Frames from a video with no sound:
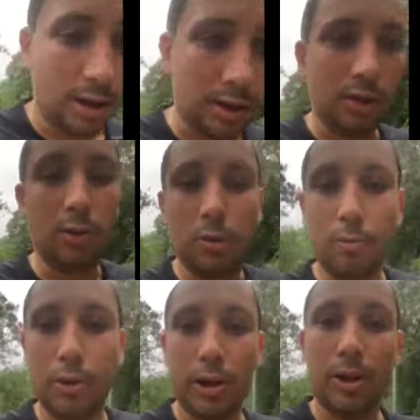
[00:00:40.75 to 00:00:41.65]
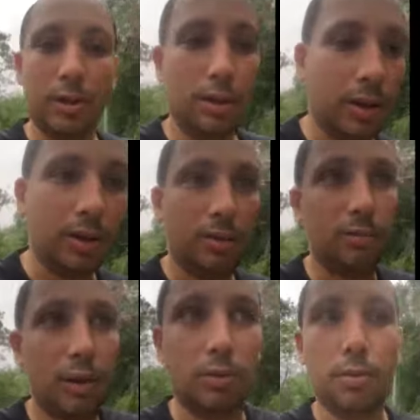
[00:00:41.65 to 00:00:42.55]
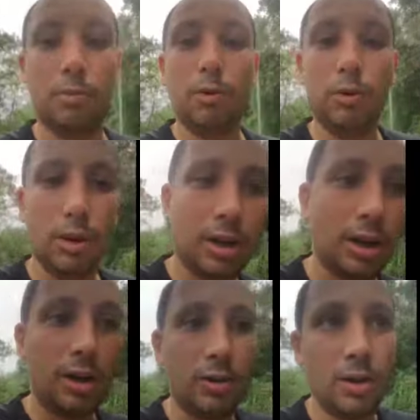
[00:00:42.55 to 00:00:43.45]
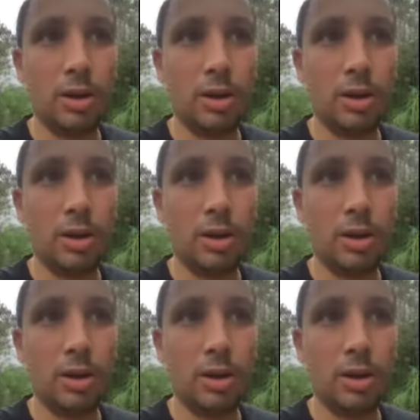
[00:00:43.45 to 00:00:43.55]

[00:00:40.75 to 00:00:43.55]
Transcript: Esse grupo aí tem uma turma muito legal.